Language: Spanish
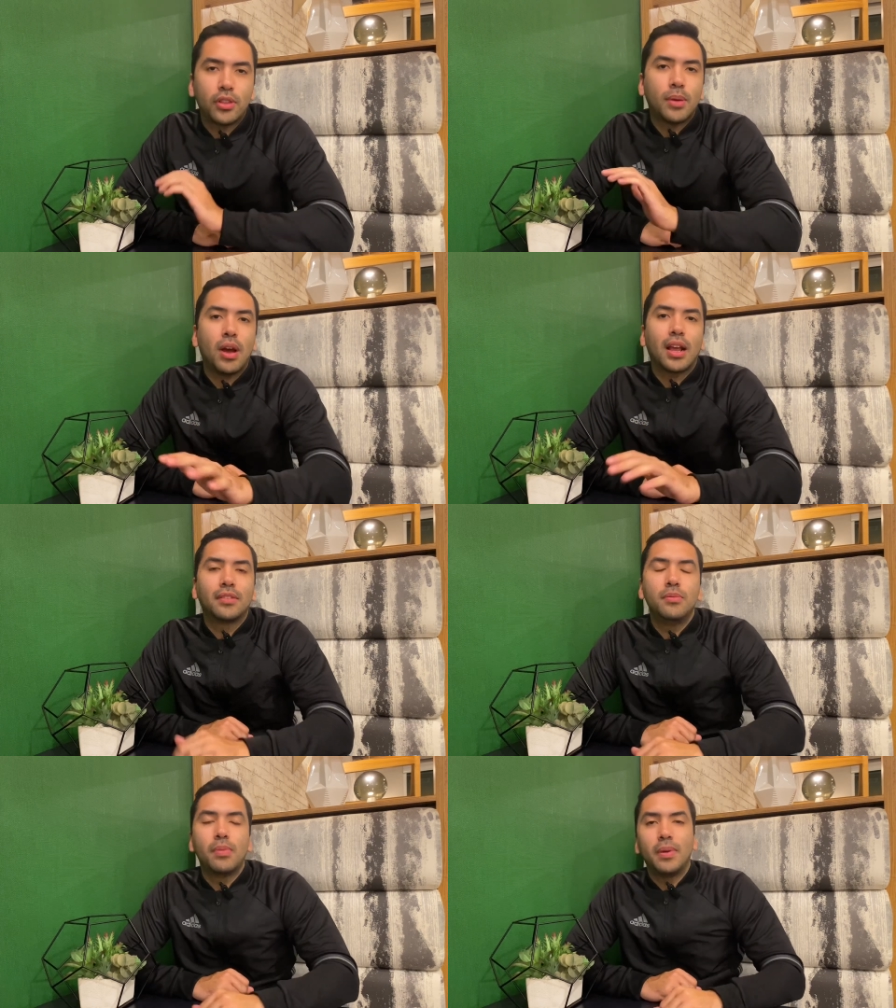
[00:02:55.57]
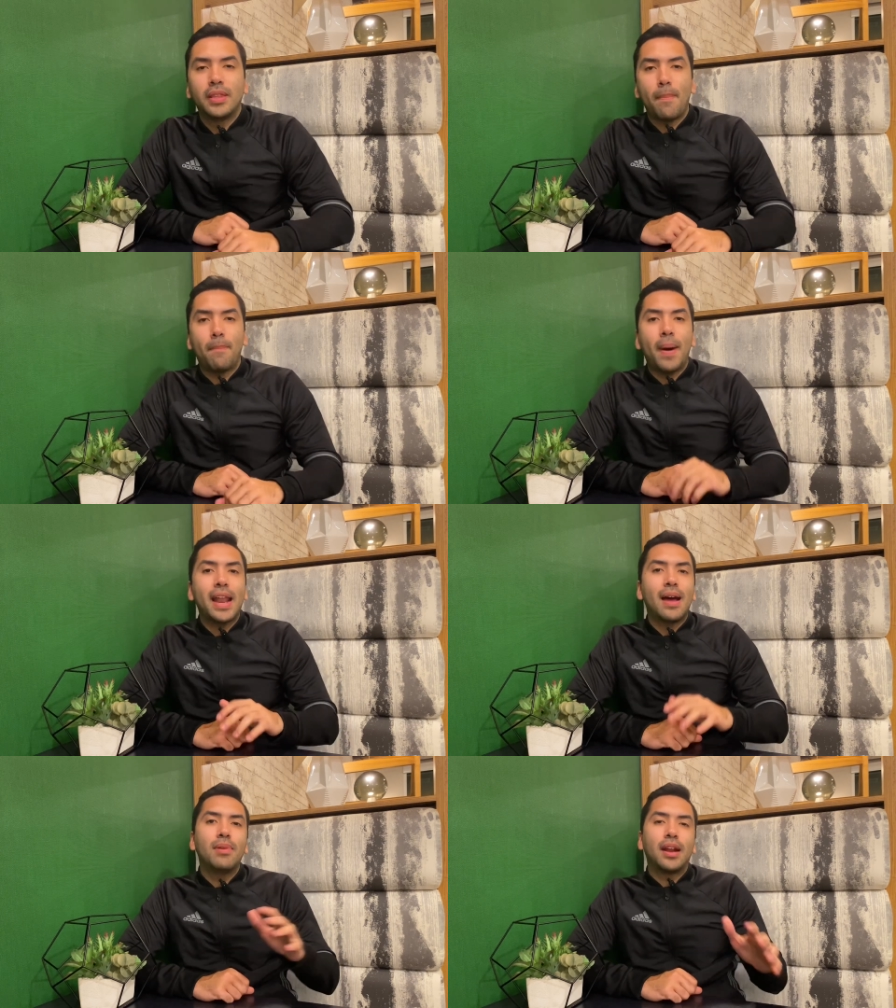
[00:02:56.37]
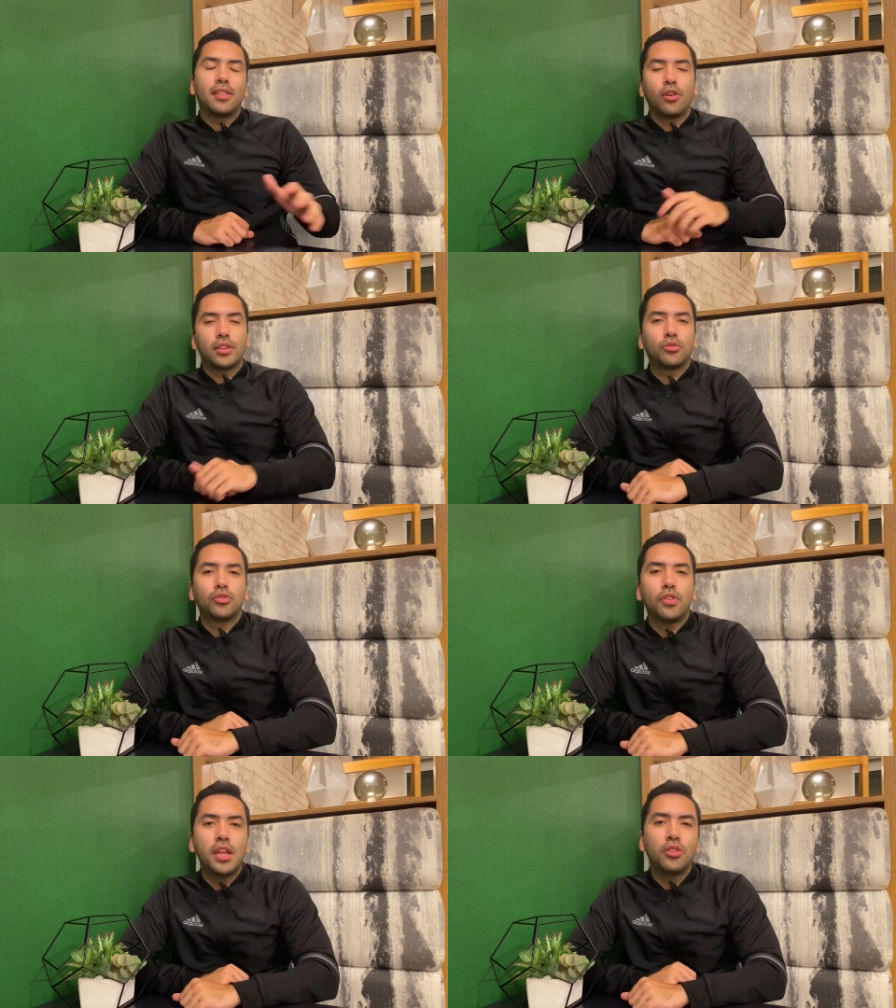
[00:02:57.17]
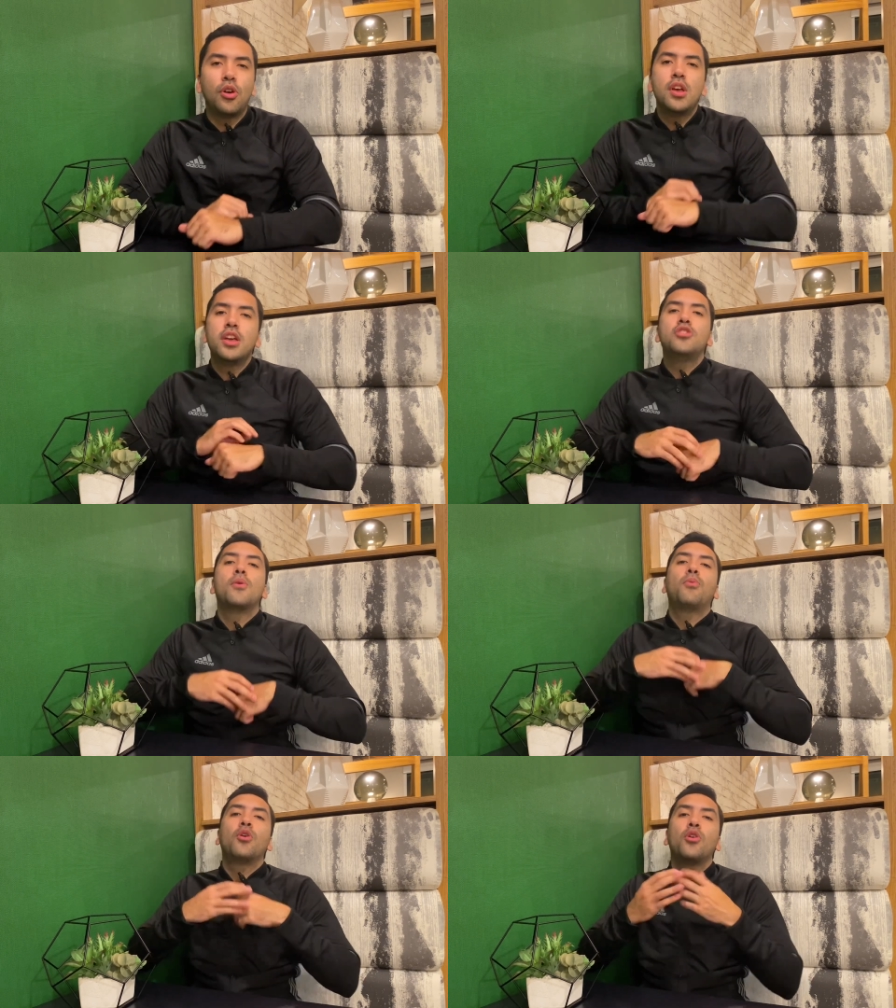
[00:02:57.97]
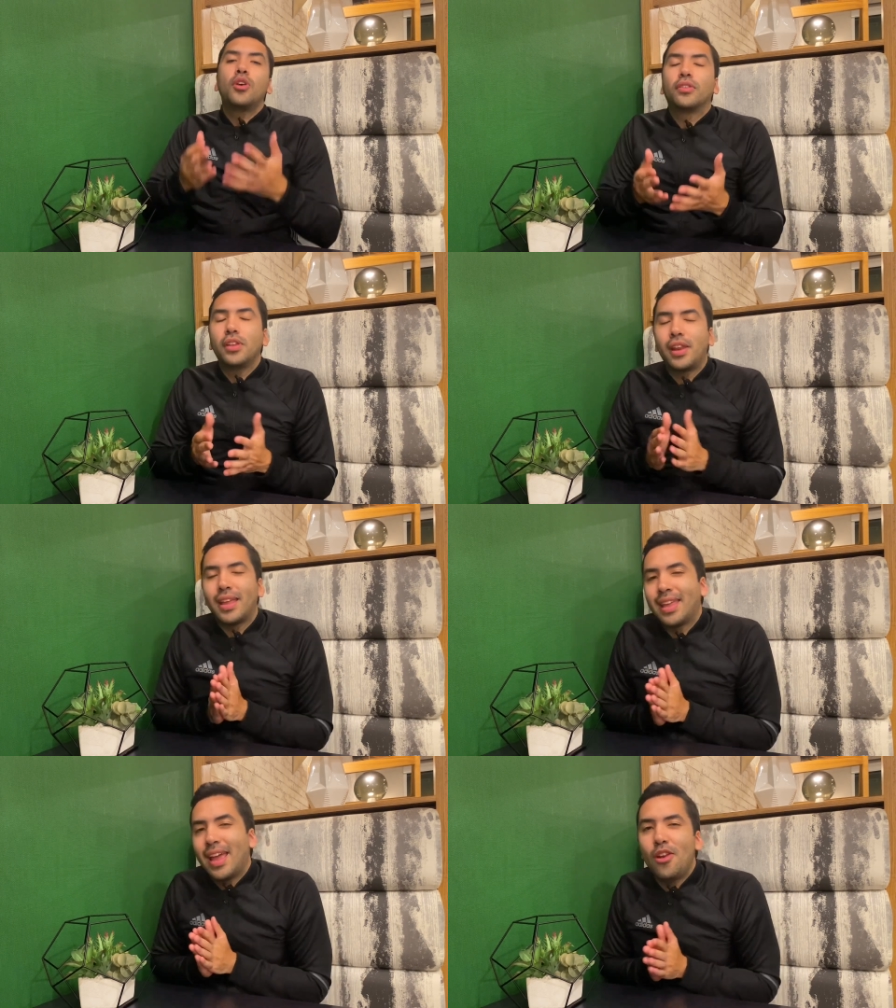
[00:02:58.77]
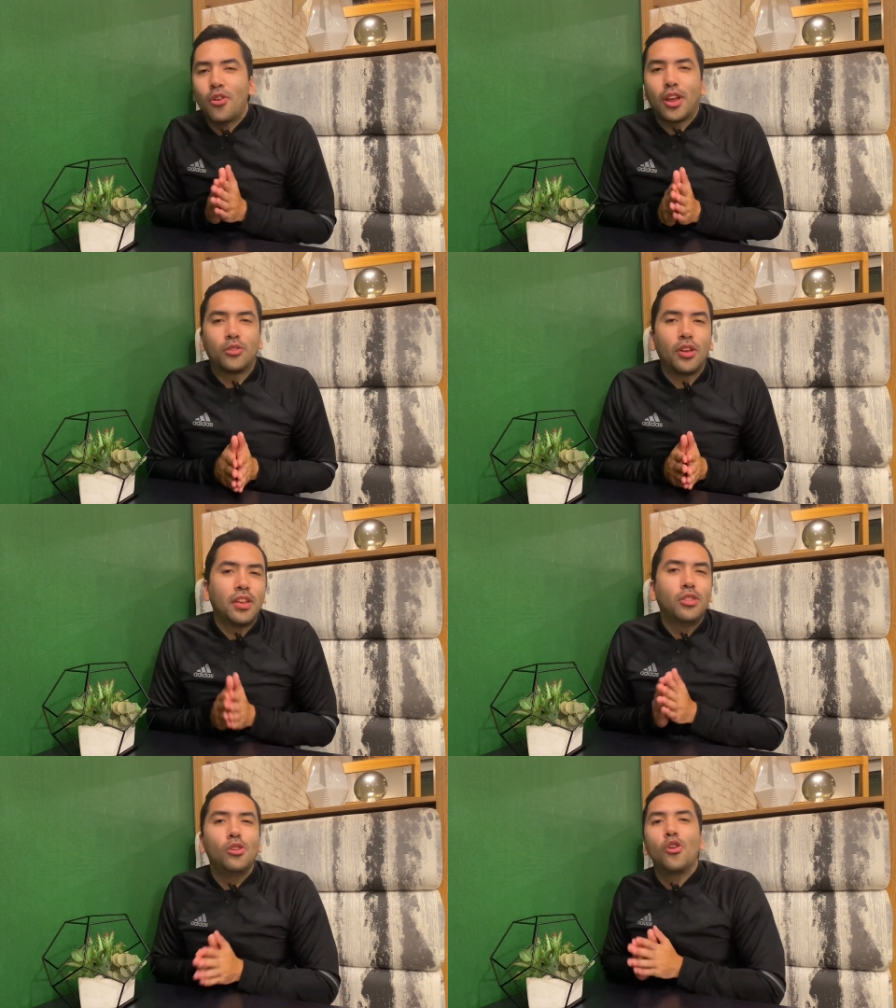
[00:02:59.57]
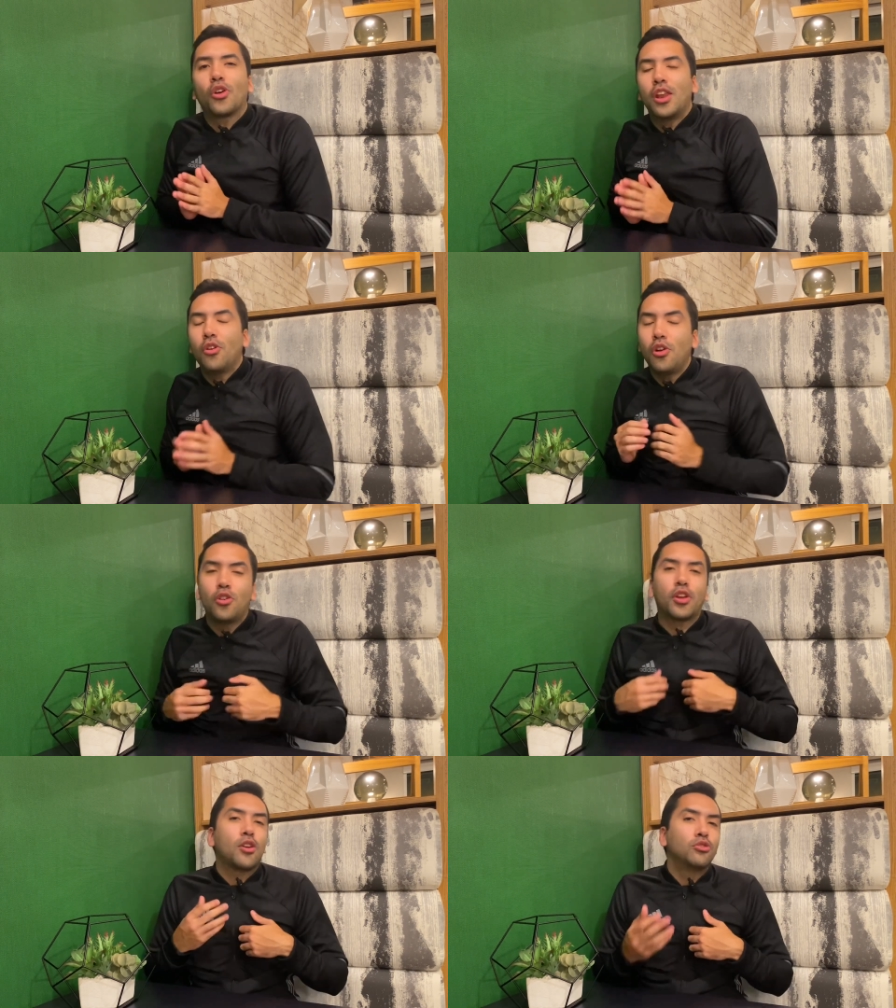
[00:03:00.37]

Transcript: Estamos acá simplemente para hablar de lo que está sucediendo y yo puedo decir qué es lo que estoy haciendo y lo que no y lo que